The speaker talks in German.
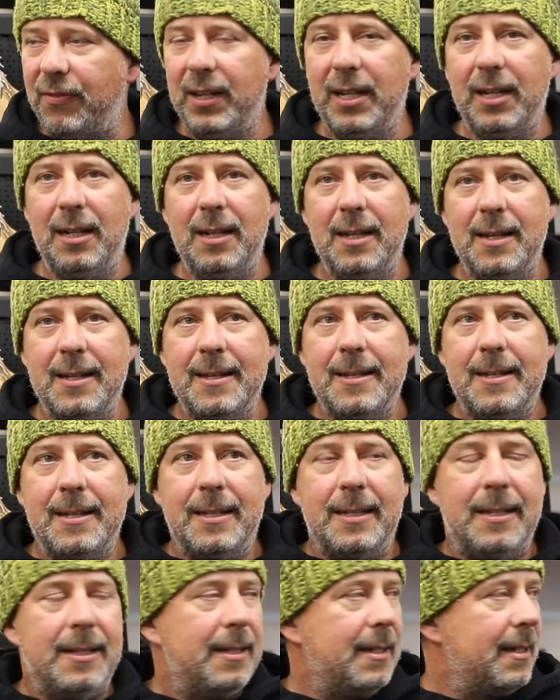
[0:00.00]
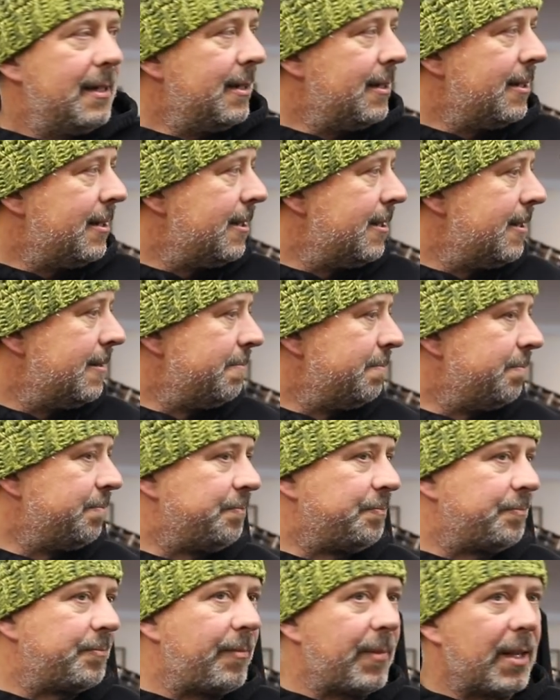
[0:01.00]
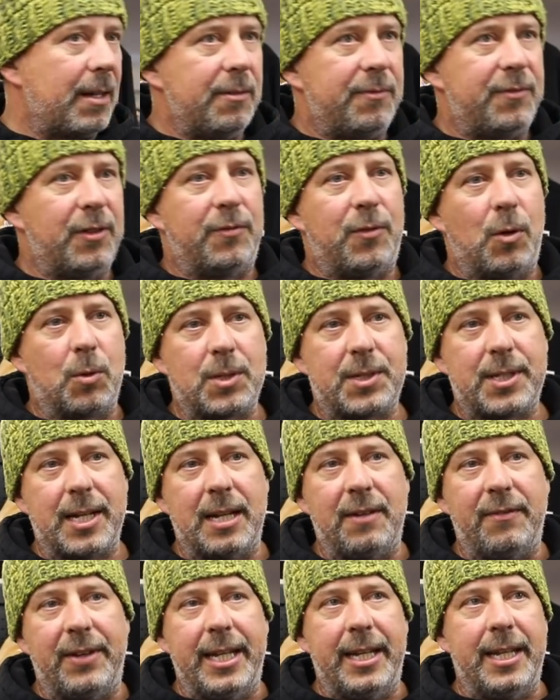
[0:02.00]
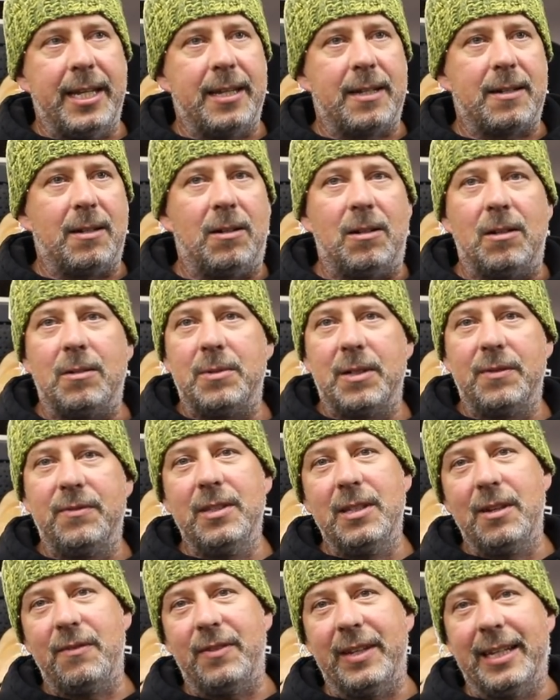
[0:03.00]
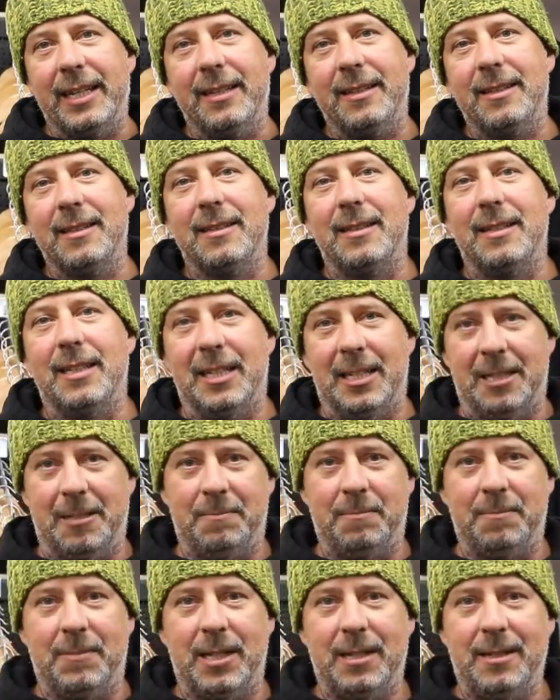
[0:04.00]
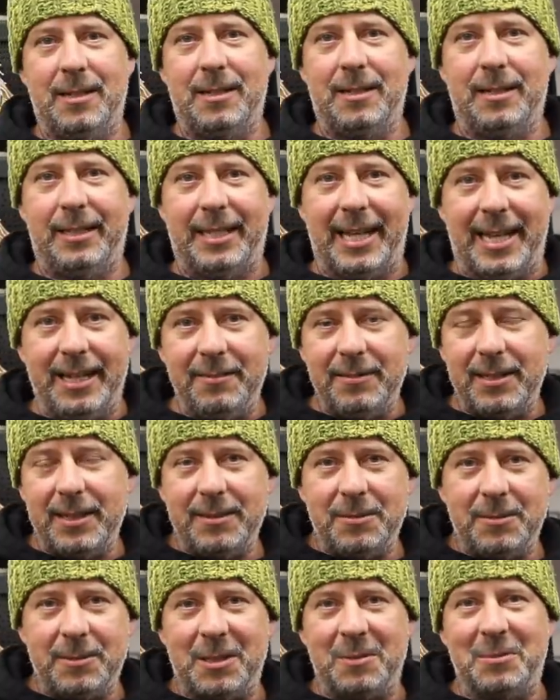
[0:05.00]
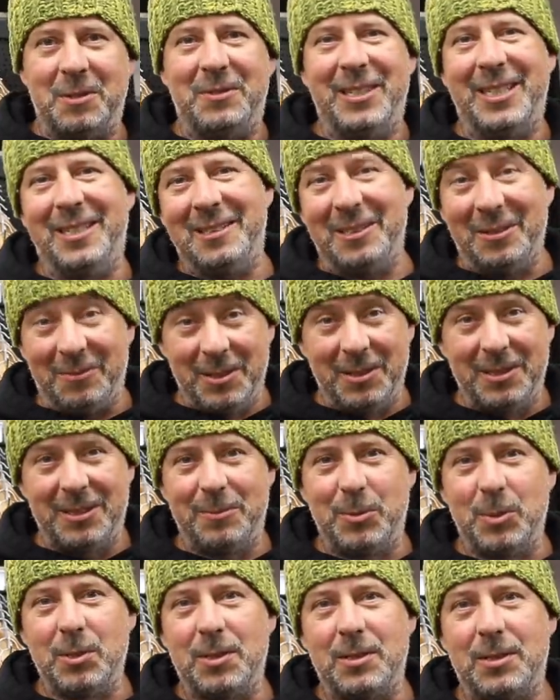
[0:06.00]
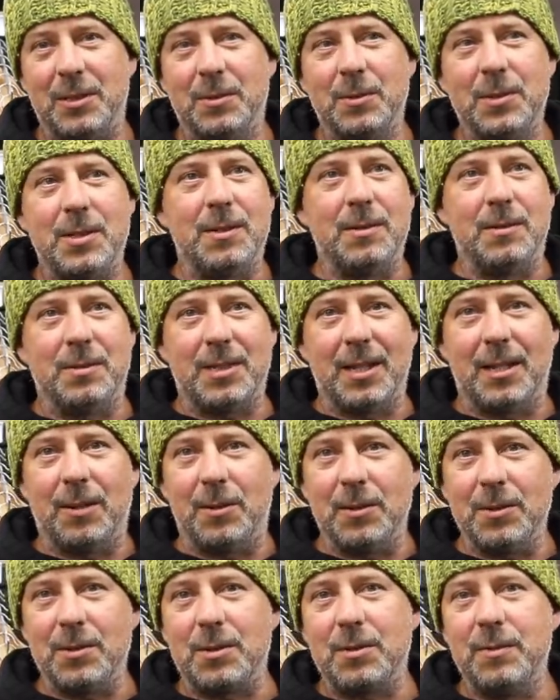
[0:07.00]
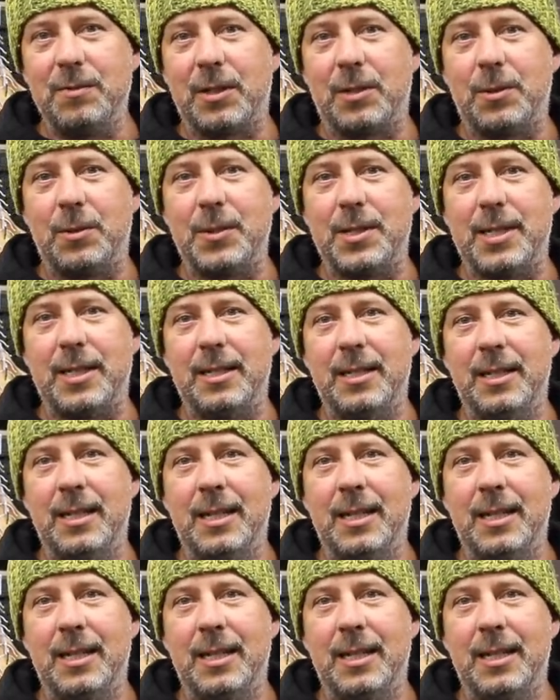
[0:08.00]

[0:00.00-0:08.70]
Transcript: viel. Ähm, verfoxt ein wenig, aber wir werden im Januar oder wir werden die Wintermonate nutzen, unseren Laden zu vergrößern.